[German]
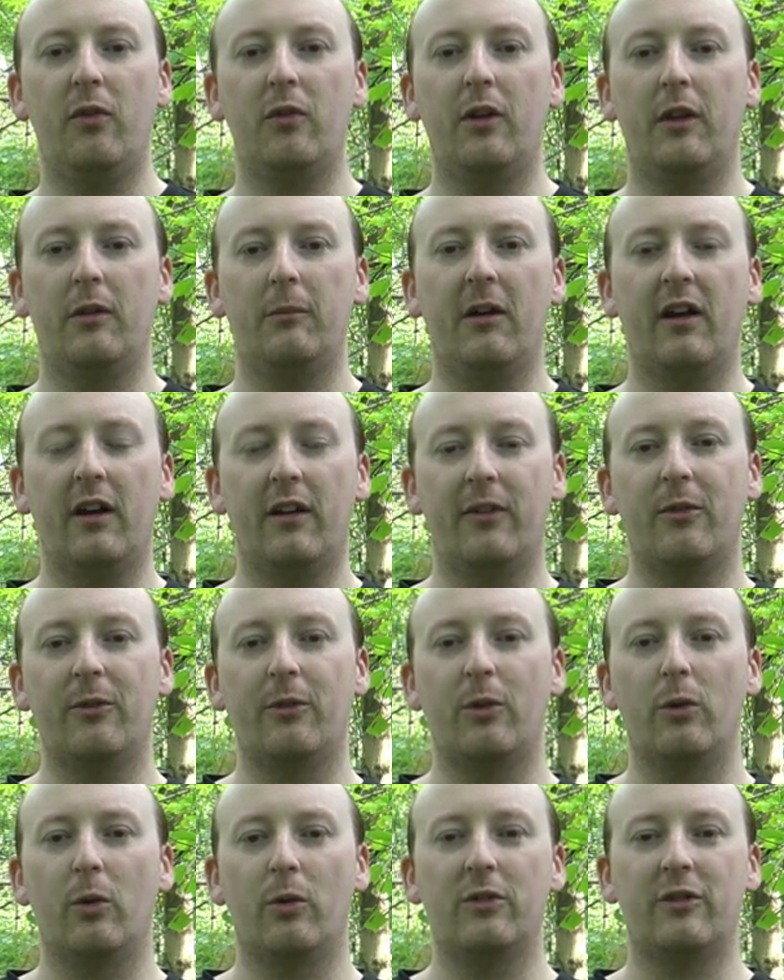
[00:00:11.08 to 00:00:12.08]
zu den
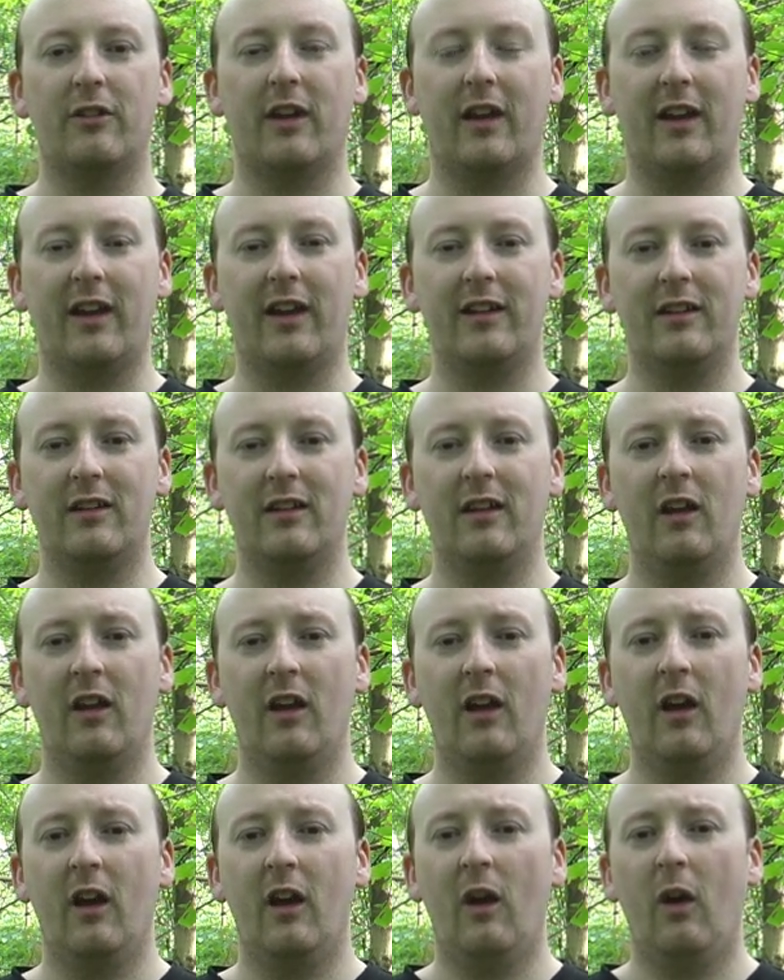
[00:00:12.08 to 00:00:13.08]
parapsychologischen Geräten,
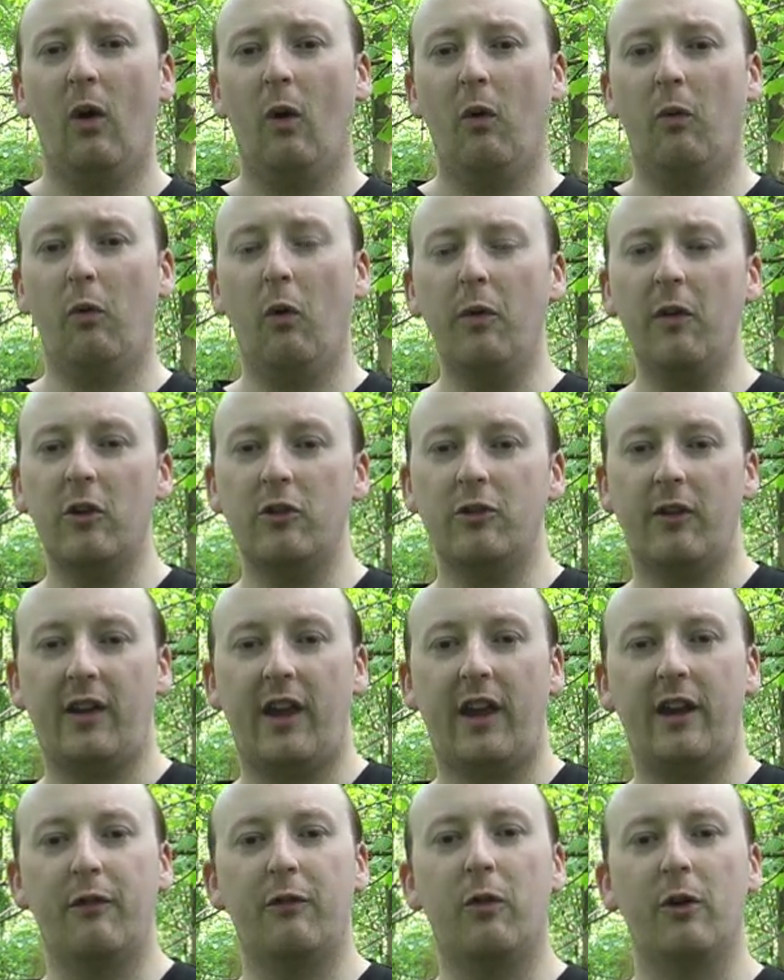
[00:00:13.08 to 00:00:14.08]
wo wir euch
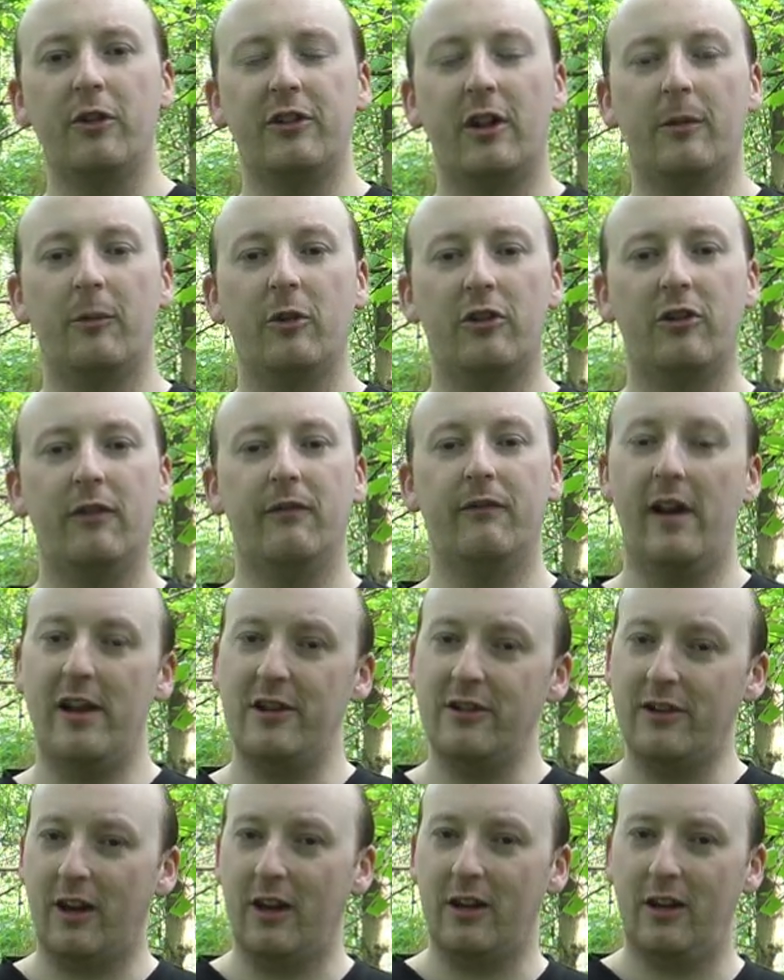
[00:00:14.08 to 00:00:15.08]
gerne vorstellen möchten,
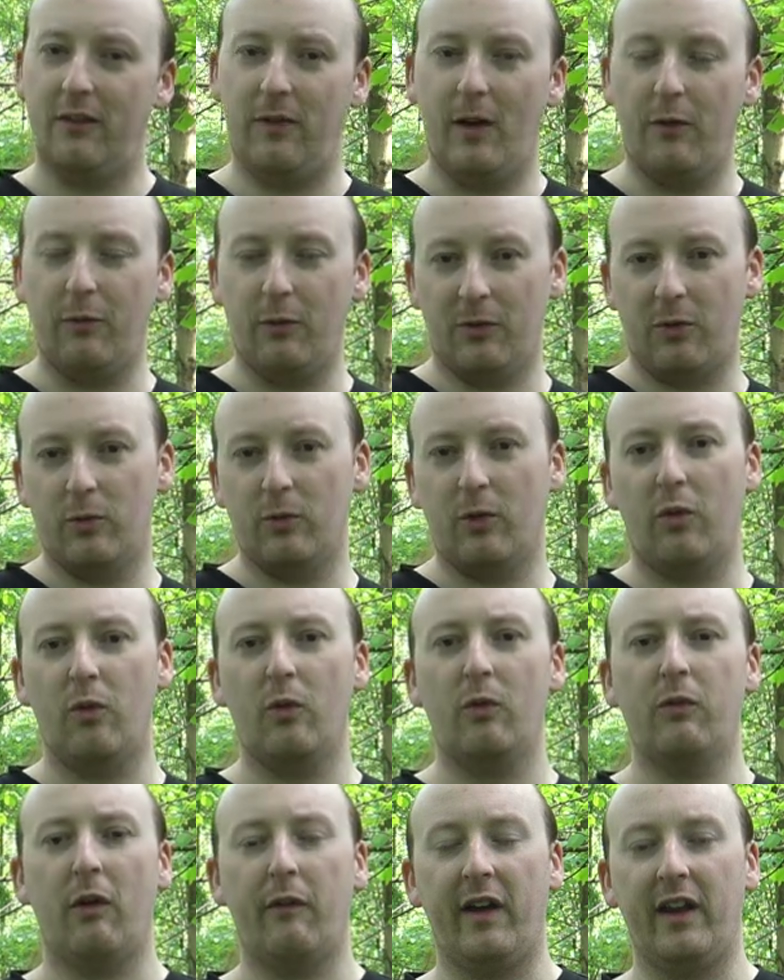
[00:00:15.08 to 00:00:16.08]
welche Geräte wir auf unseren
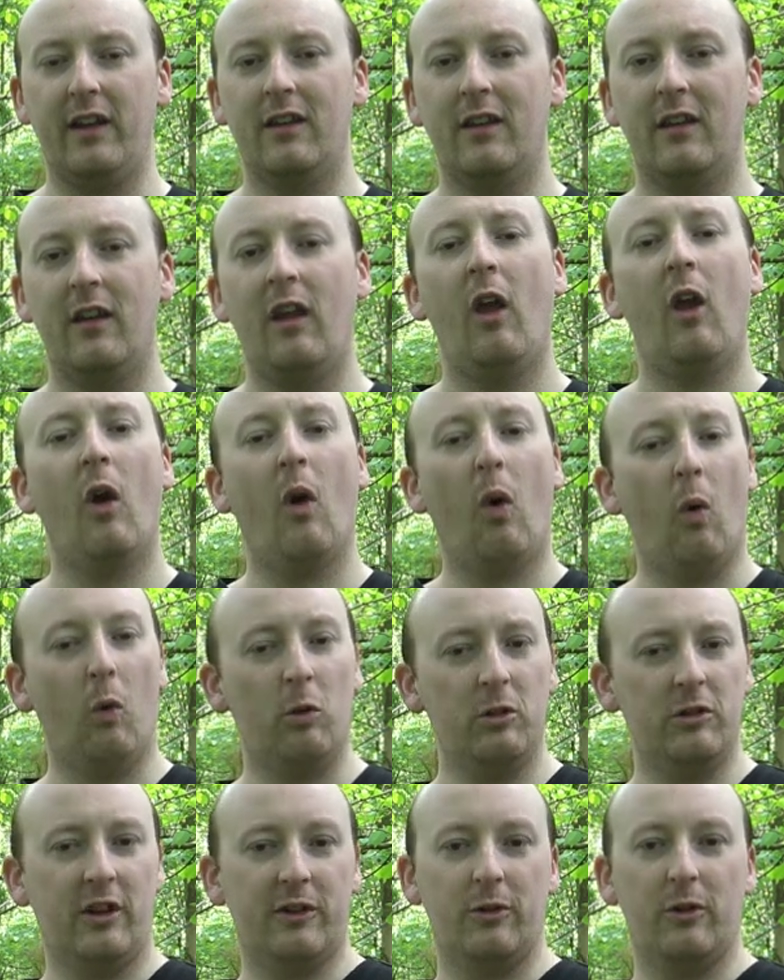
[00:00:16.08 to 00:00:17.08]
Untersuchungen verwenden
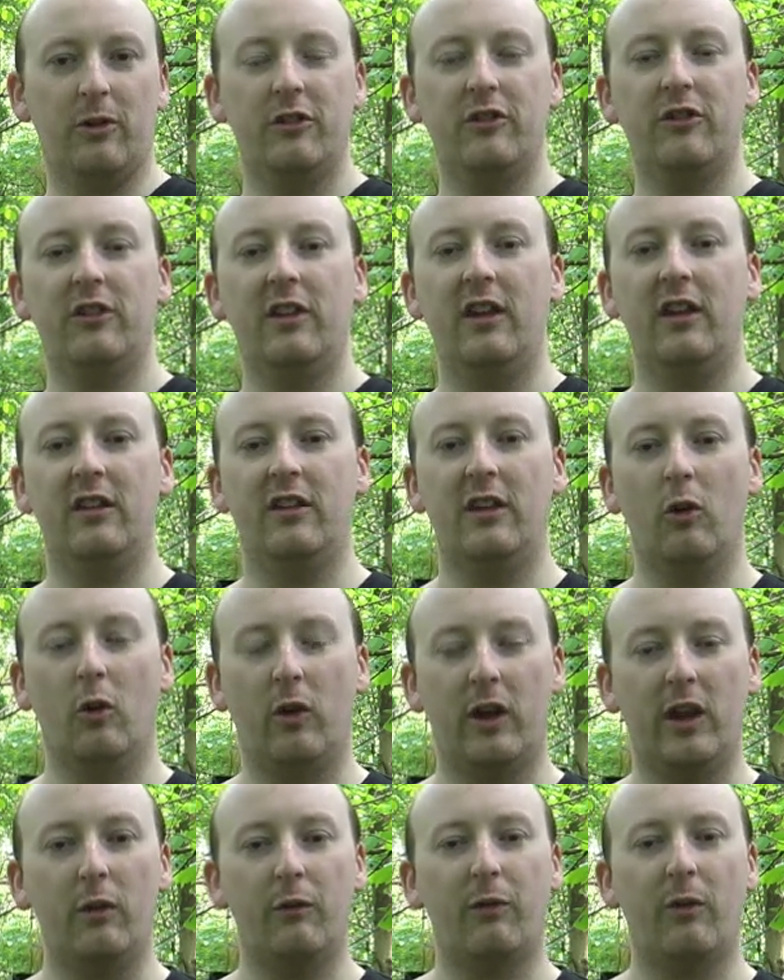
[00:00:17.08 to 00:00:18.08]
und natürlich die
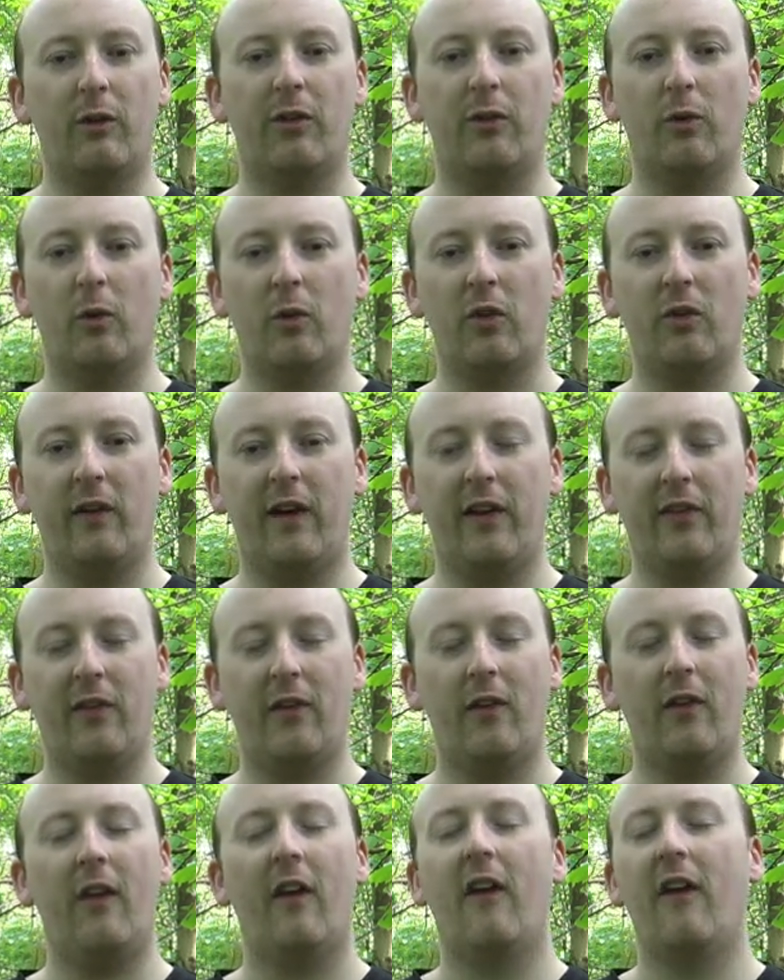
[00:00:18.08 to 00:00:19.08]
Theorie und
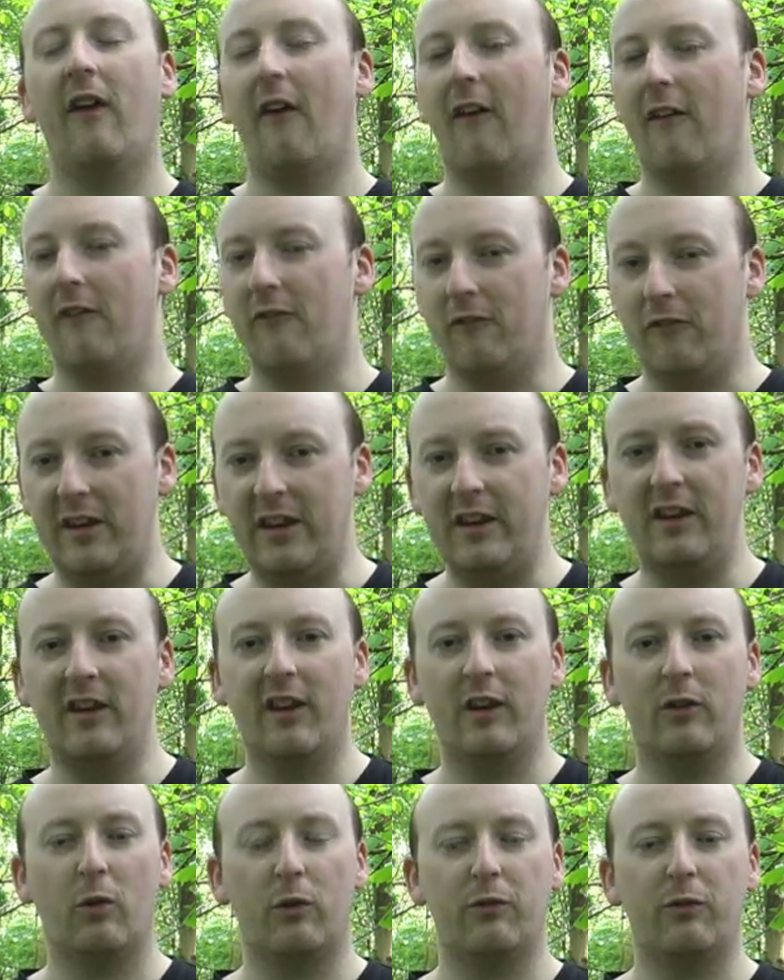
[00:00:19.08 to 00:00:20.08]
Funktionsweise, wie die
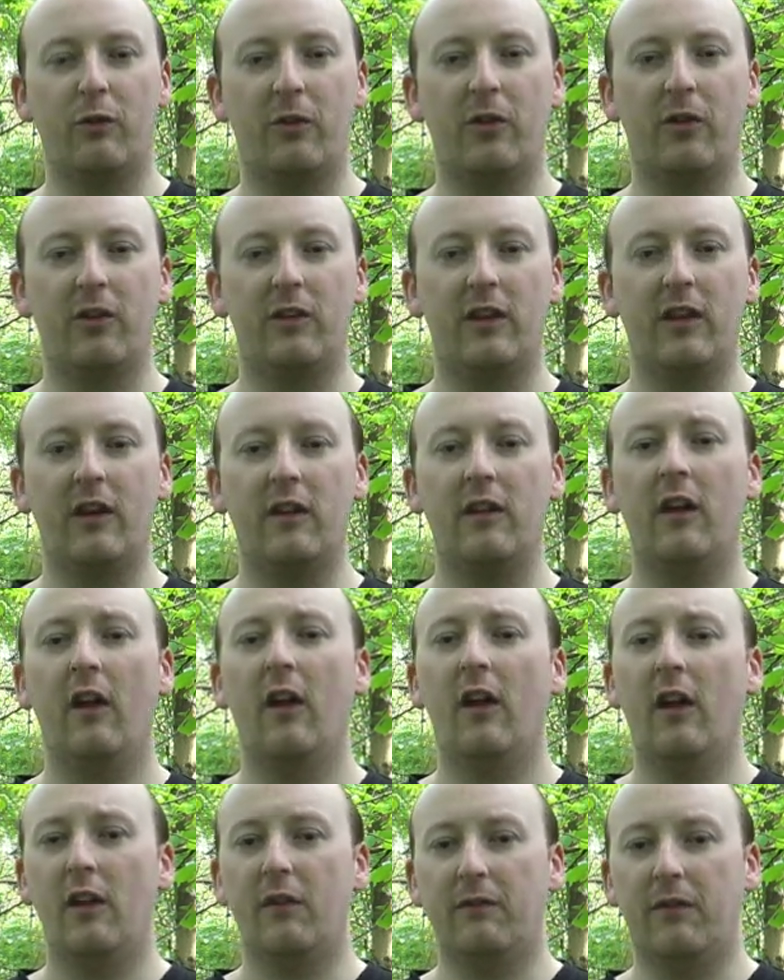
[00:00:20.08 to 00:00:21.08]
denn dort funktionieren,
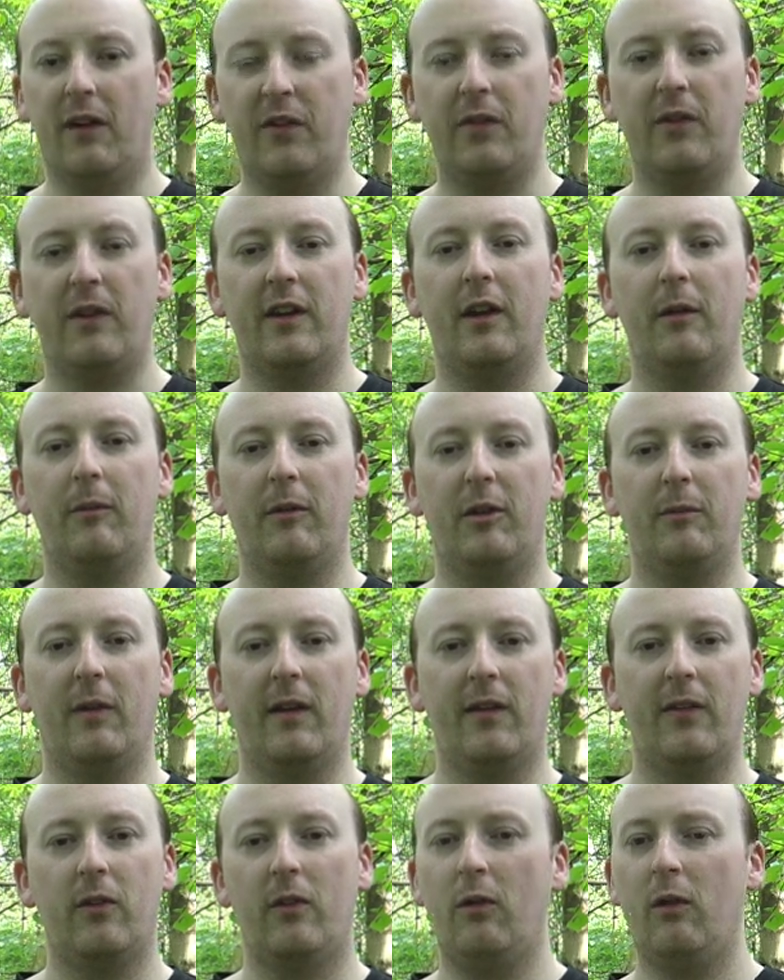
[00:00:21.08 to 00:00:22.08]
was wir damit
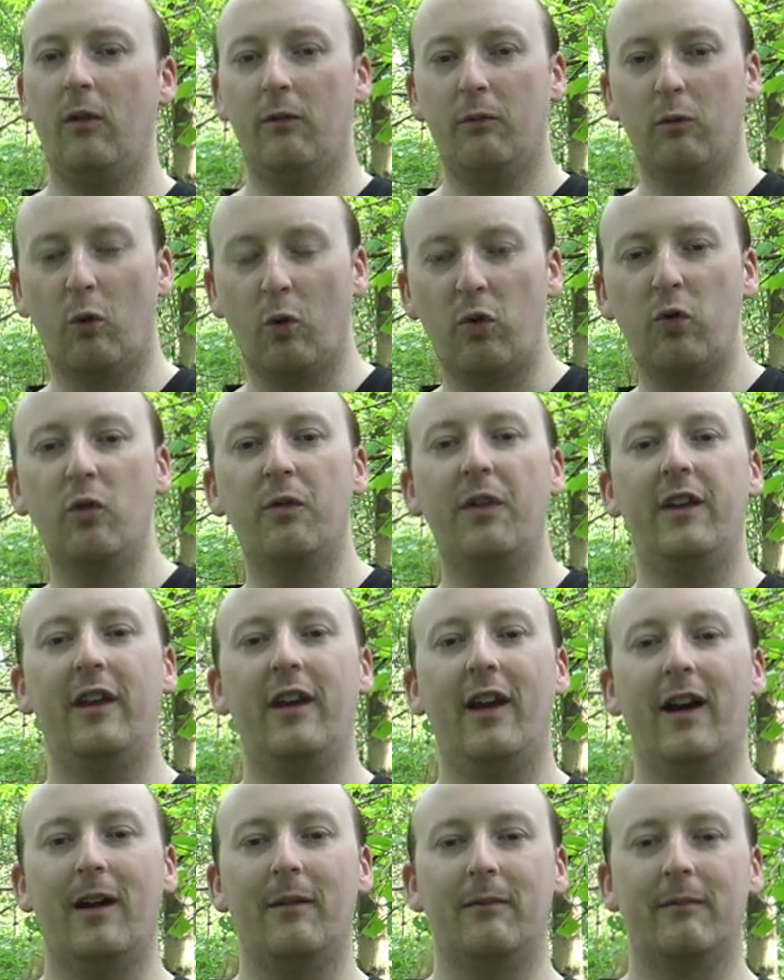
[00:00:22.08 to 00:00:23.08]
messen, wozu wir die
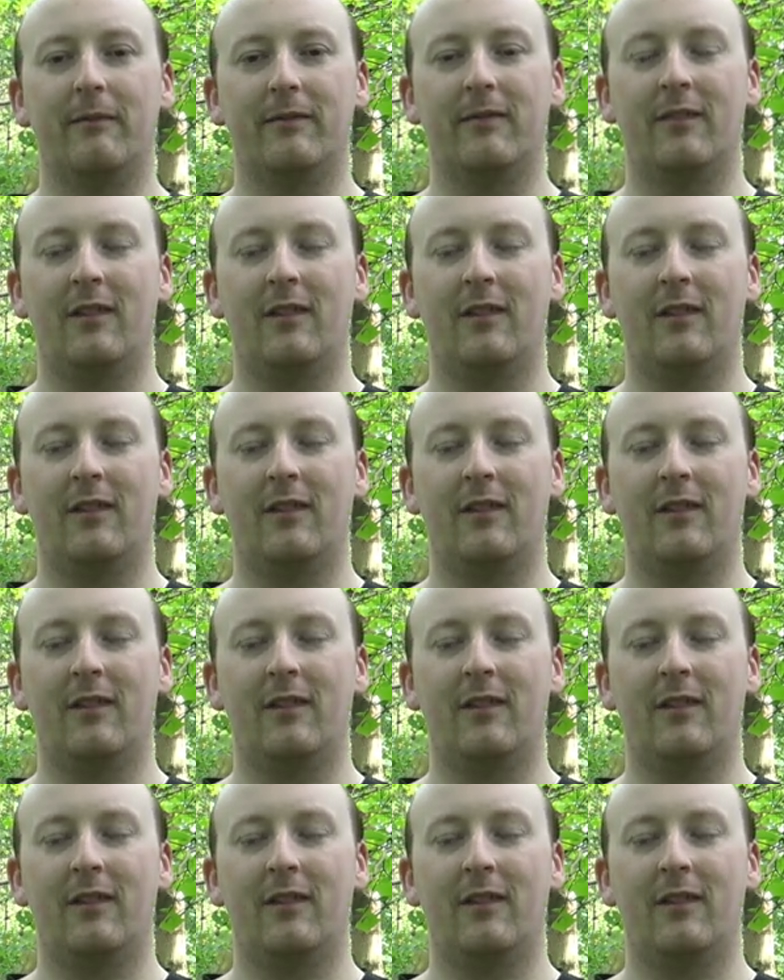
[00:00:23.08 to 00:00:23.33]
haben.